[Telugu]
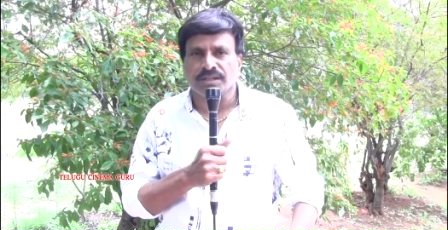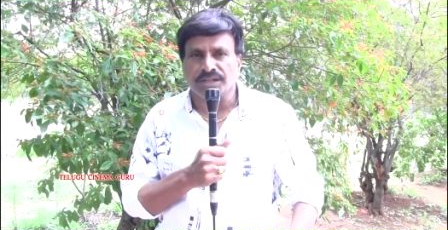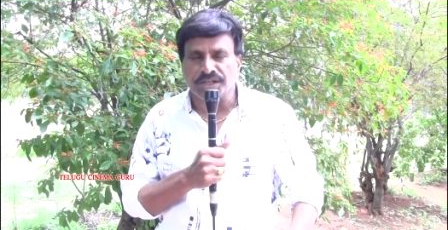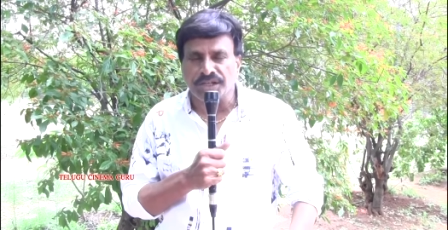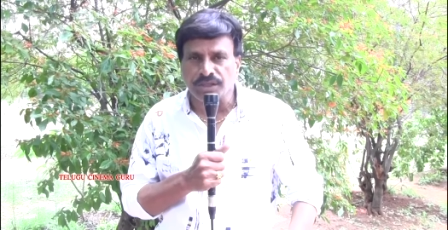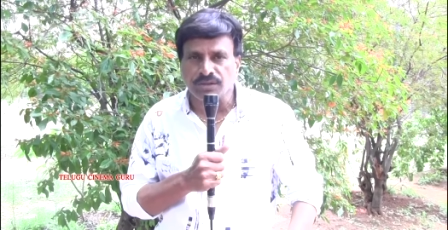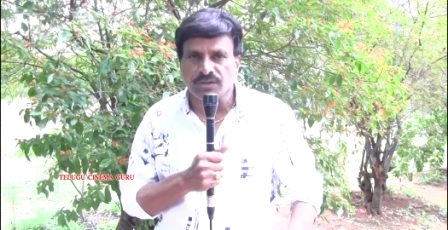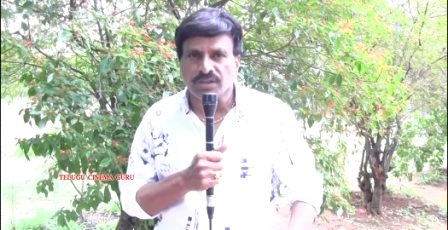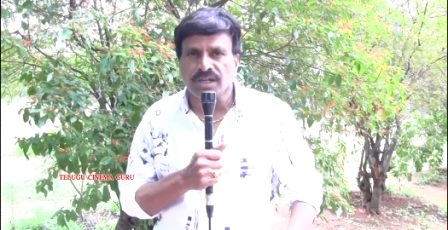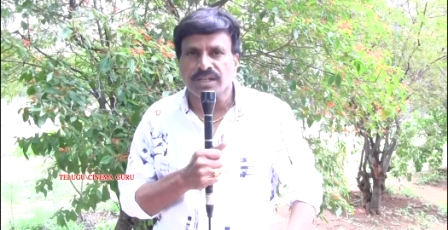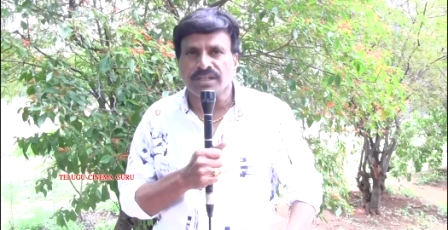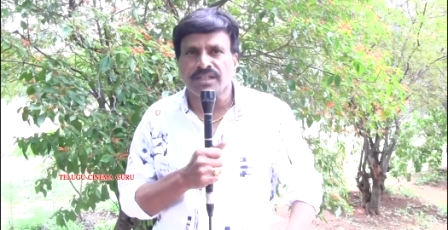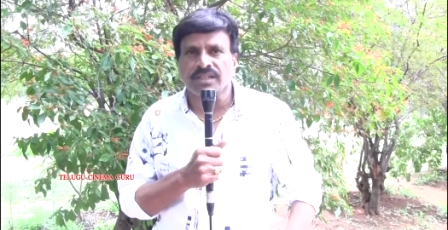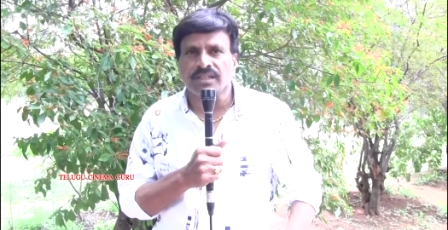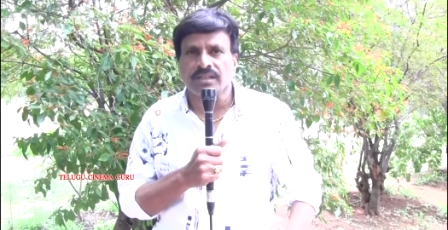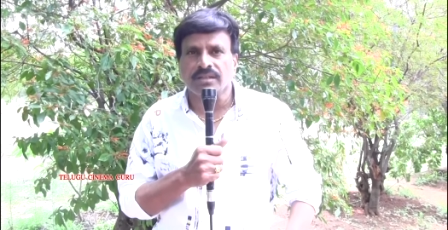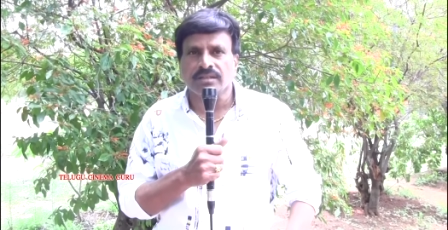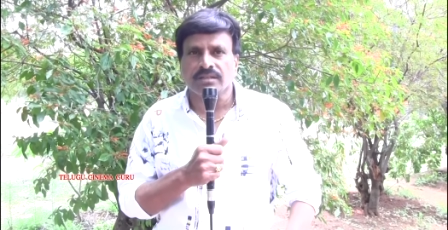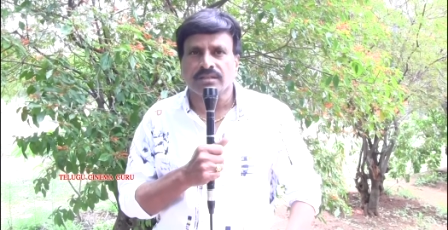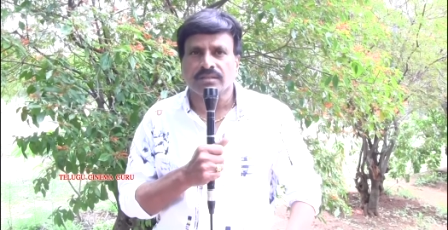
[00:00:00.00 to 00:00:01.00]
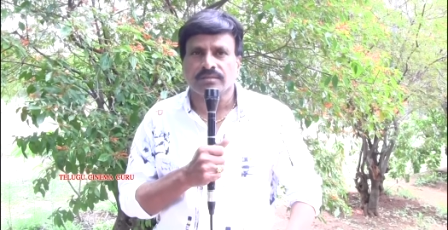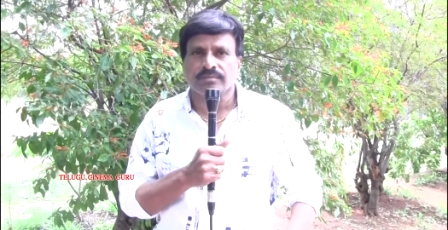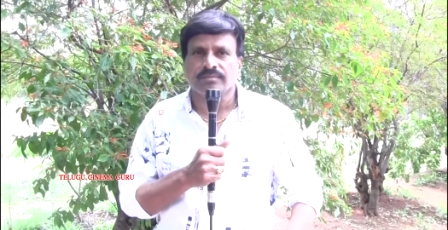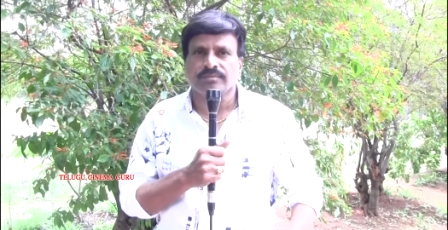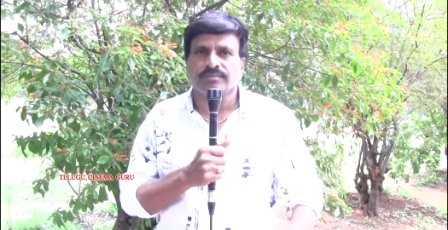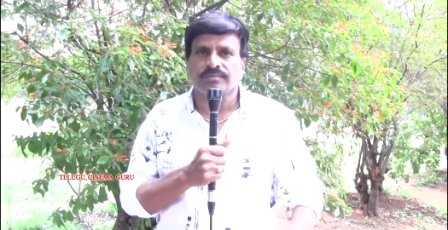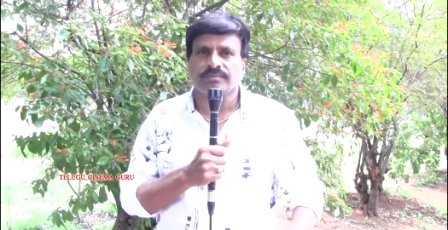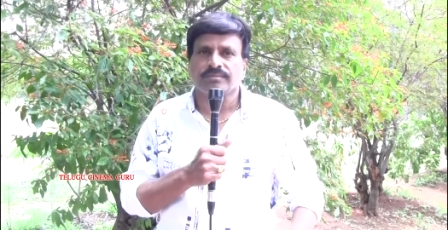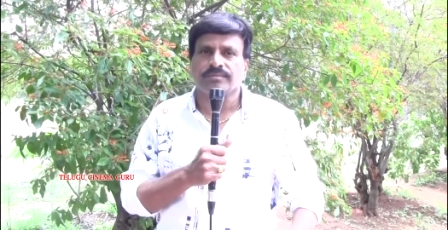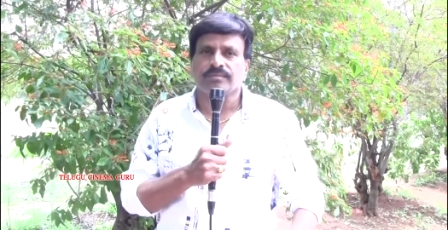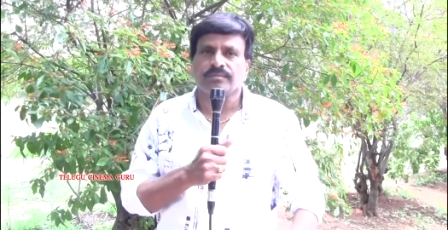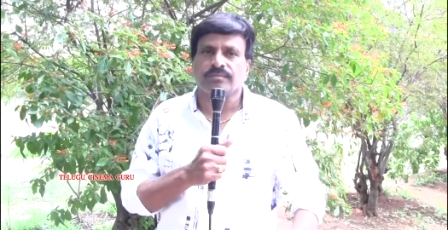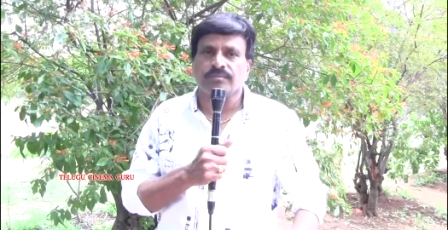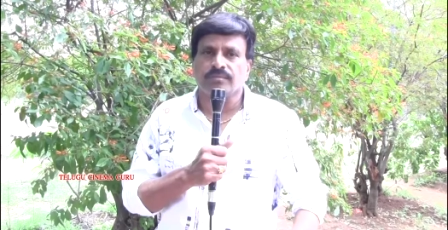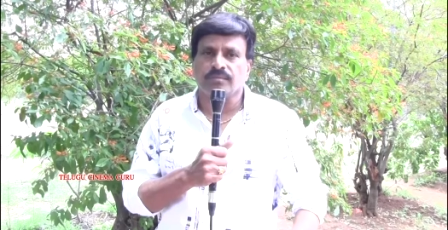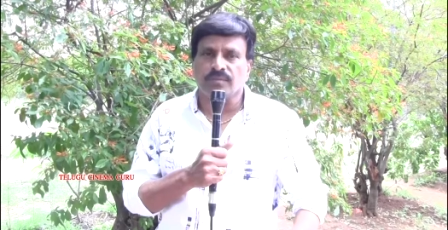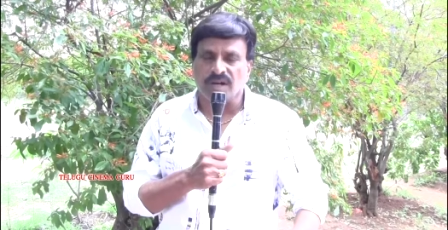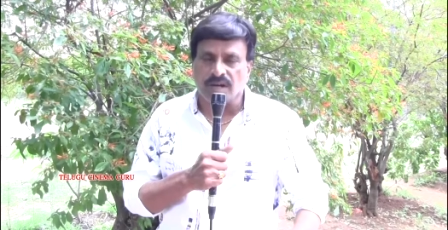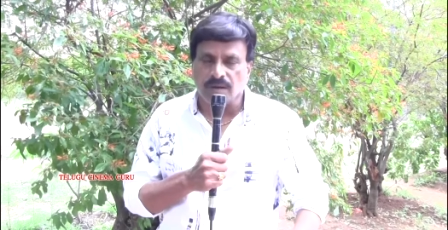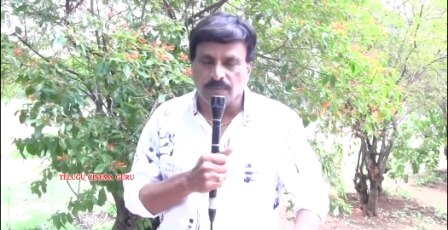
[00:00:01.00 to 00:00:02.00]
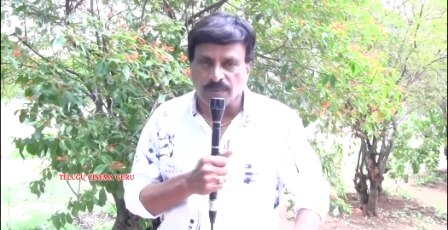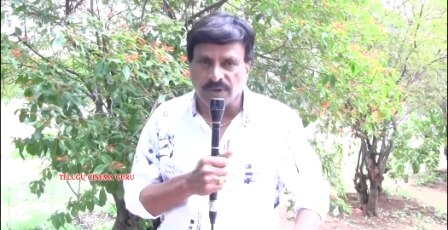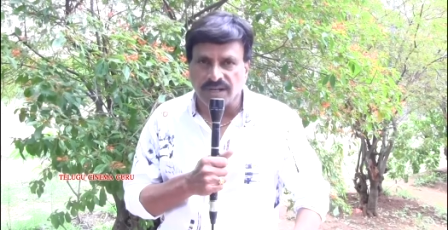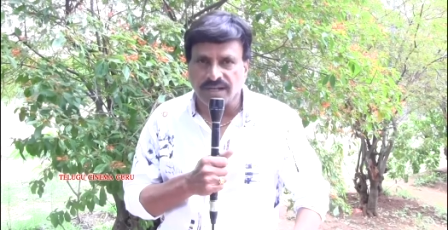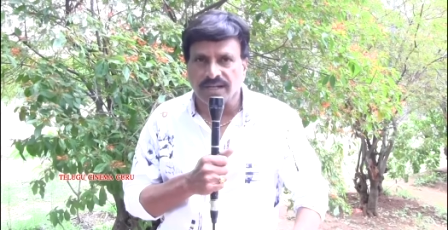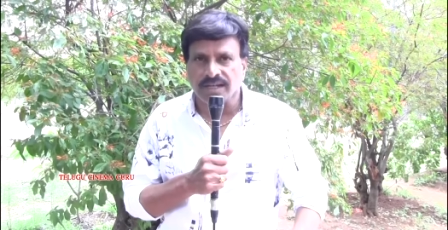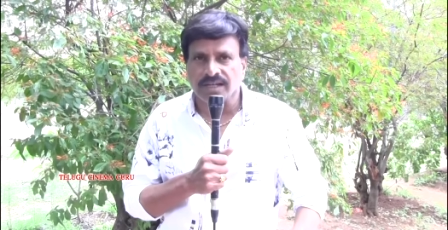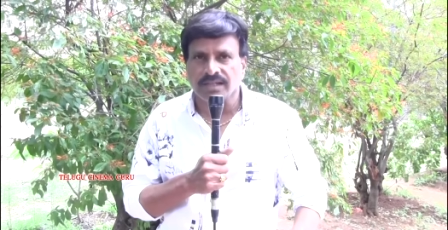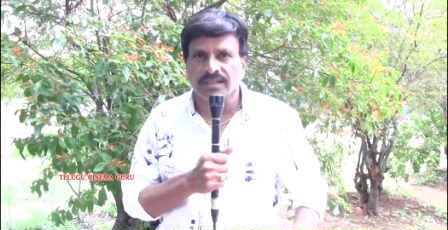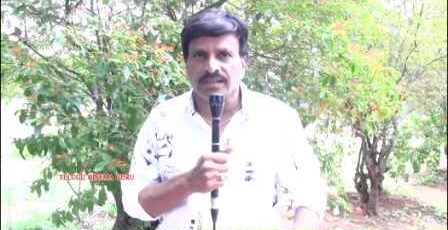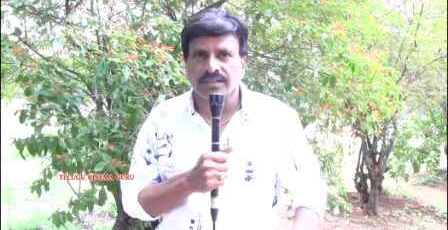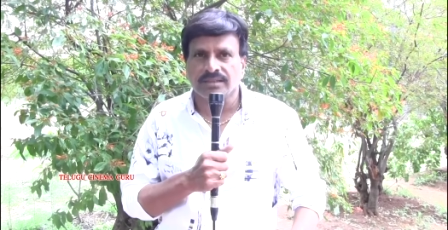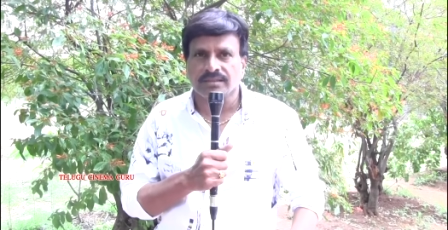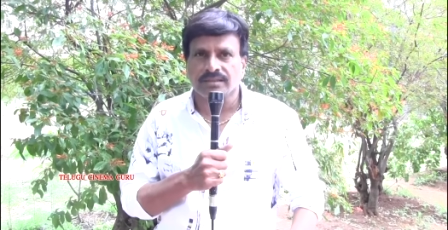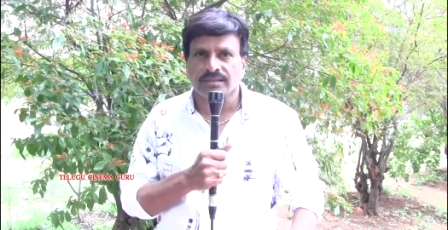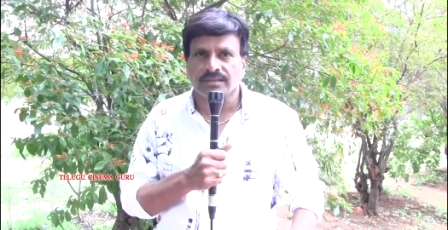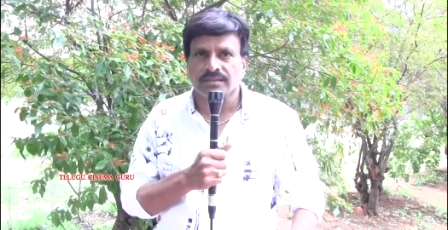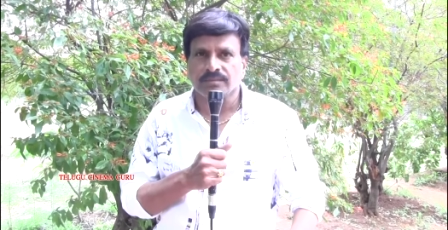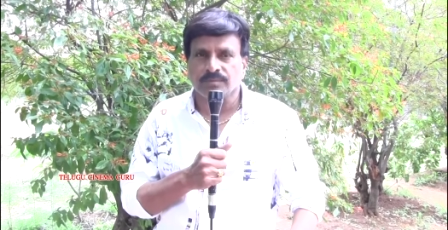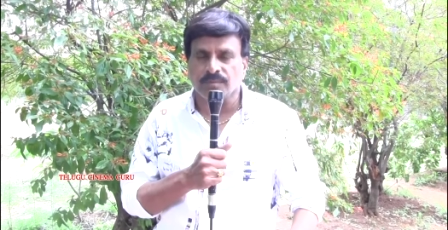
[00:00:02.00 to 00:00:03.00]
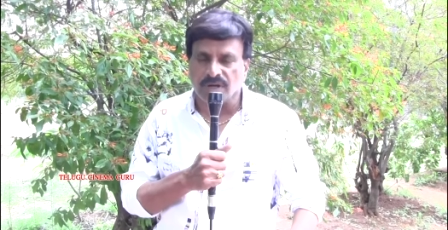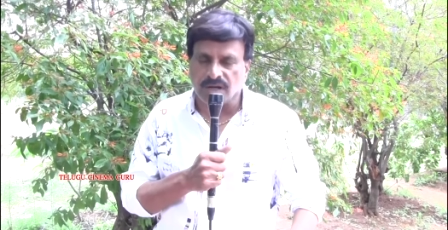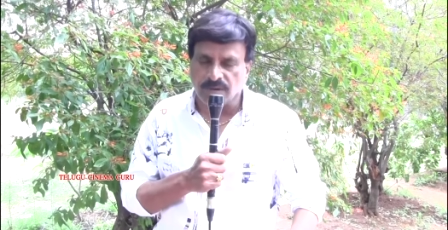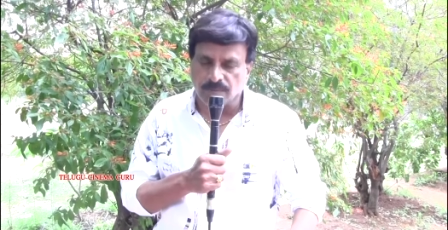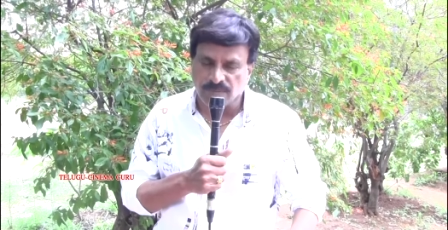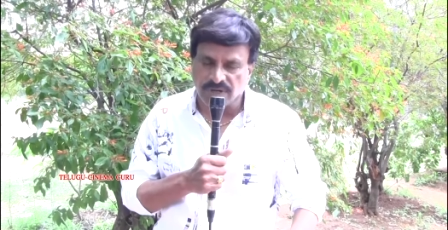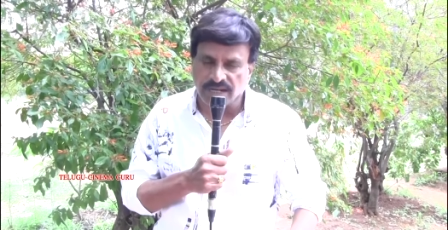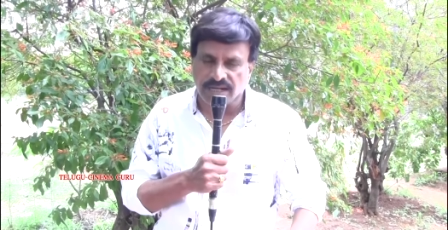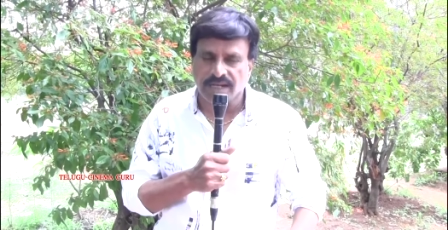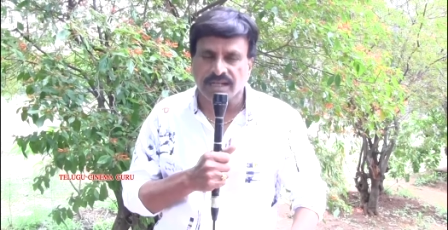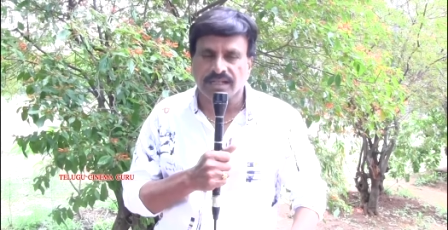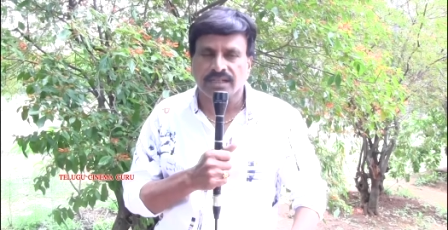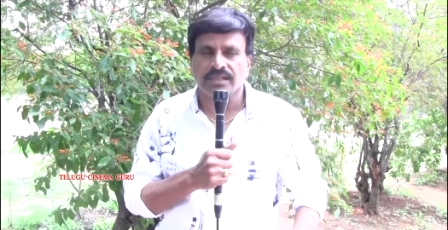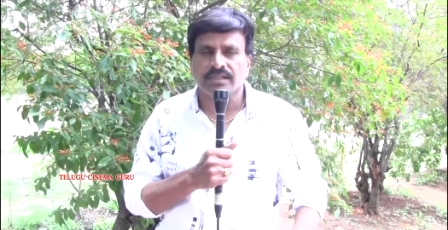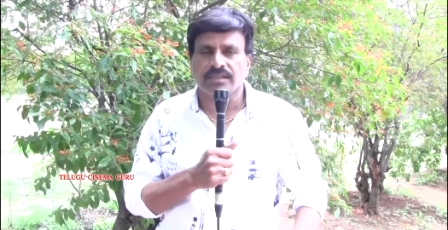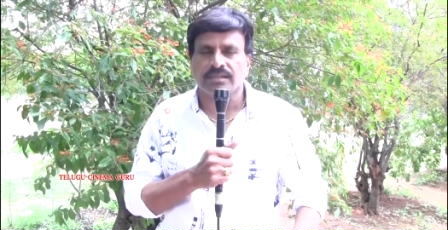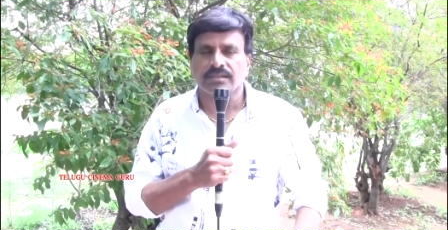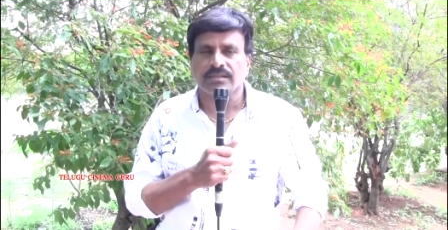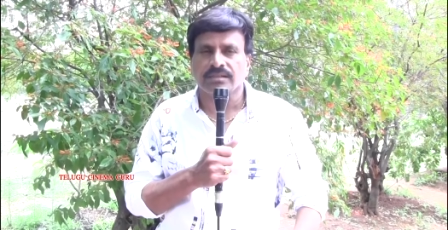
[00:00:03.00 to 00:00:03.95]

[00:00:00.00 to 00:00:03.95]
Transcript: నేను కానీ మా అబ్బాయి కానీ మా అమ్మాయి కానీ